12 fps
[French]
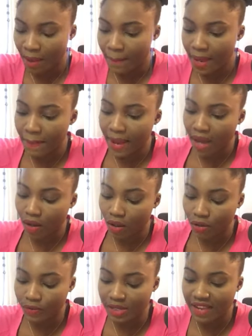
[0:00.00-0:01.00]
Mais par
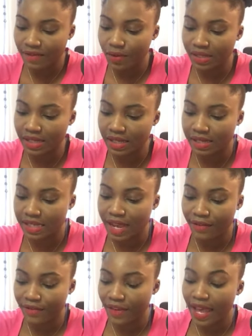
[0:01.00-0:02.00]
contre, vous avez aussi ici
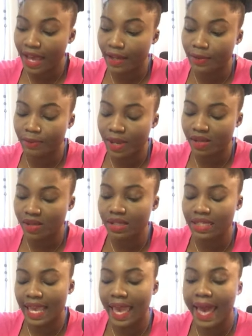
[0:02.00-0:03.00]
affaire à une
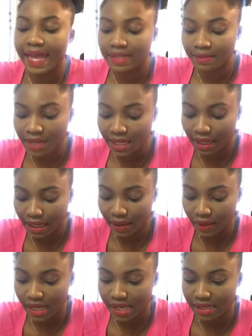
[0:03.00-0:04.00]
personne qui est
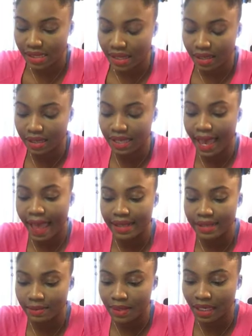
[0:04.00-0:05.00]
admirée. On a ici quelqu'un qui est
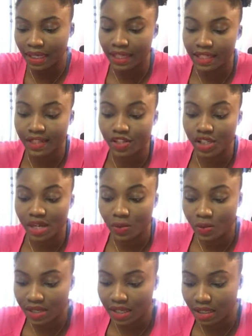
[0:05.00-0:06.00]
admiré, qui est
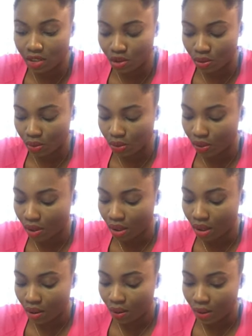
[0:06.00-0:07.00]
jalousé des autres.
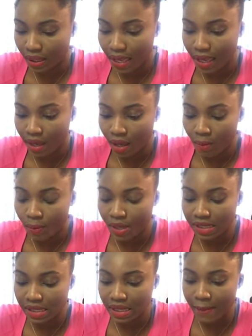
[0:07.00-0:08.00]
Ok
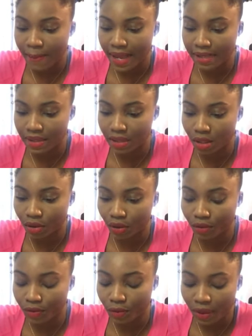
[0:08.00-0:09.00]
c'est un partie
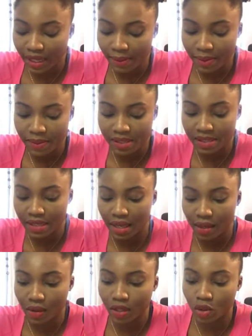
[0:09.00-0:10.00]
d'entre vous, on a même ici
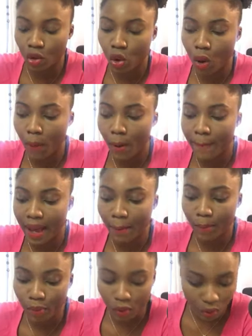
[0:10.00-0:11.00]
quelqu'un qui ne comprend
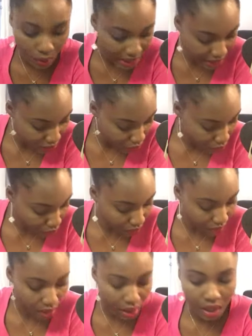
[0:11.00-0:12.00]
pas pourquoi les
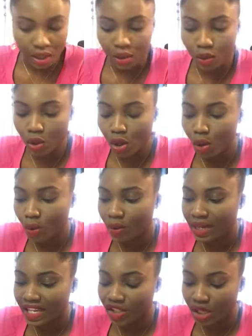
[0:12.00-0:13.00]
autres le ou
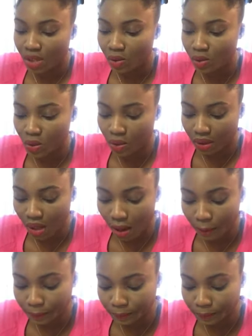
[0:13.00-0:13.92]
la jalousent autant.